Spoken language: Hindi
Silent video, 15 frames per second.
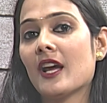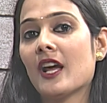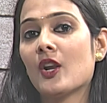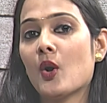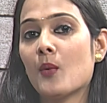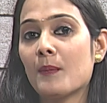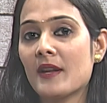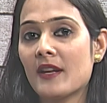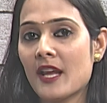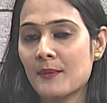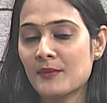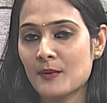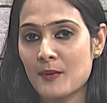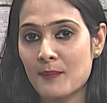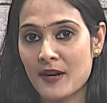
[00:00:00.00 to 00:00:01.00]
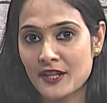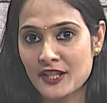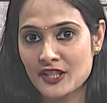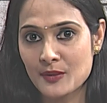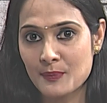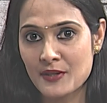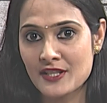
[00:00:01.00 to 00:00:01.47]
ओलंपिक गेम्स में
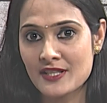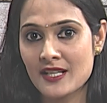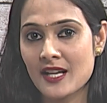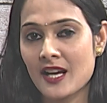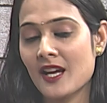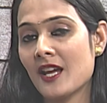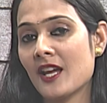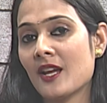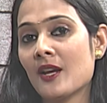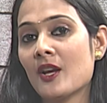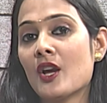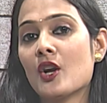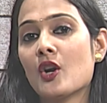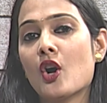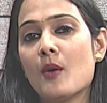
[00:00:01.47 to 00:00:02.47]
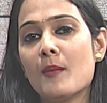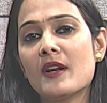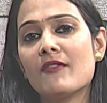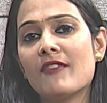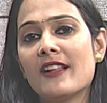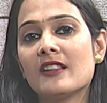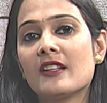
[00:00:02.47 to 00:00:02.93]
पार्टिसिपेट किया है
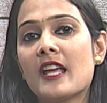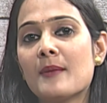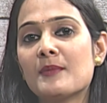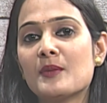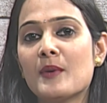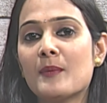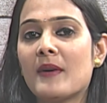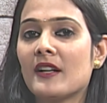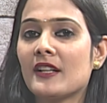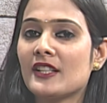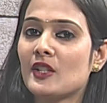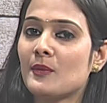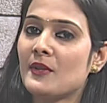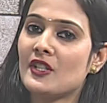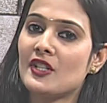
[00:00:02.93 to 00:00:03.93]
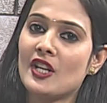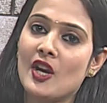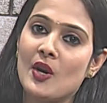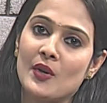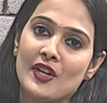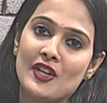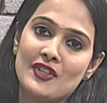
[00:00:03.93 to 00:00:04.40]
कॉमनवेल्थ गेम्स में पार्टिसिपेट
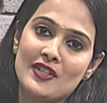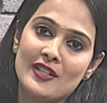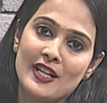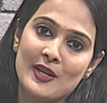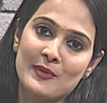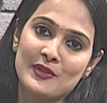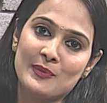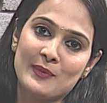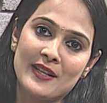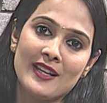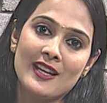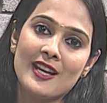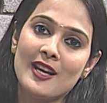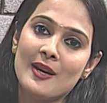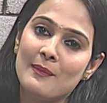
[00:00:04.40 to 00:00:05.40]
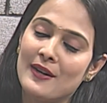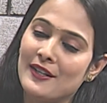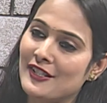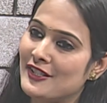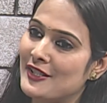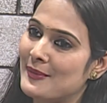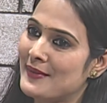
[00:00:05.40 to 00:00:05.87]
किया और एशियन गेम्स में
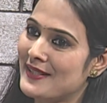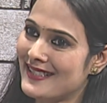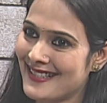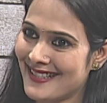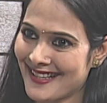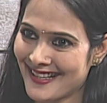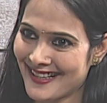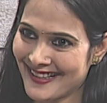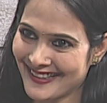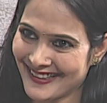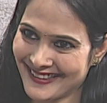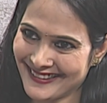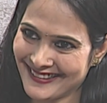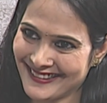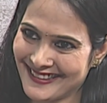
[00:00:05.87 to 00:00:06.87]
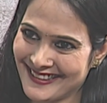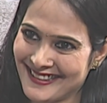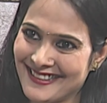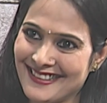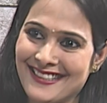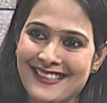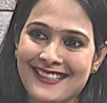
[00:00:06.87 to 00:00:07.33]
पार्टिसिपेट किया है
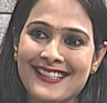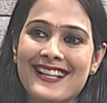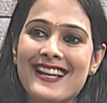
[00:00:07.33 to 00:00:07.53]
सर